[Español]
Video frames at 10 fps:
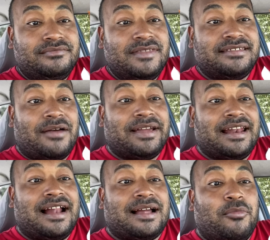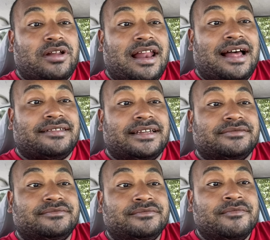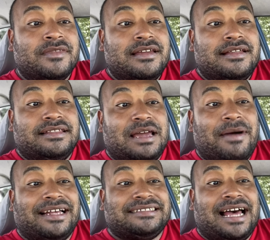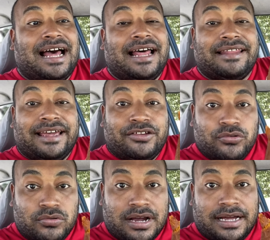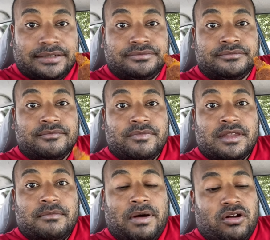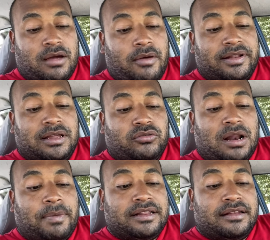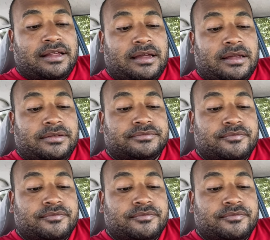Saben que las alcapurrias las hacen de masa de yuca. Para los que me ven de otras partes de,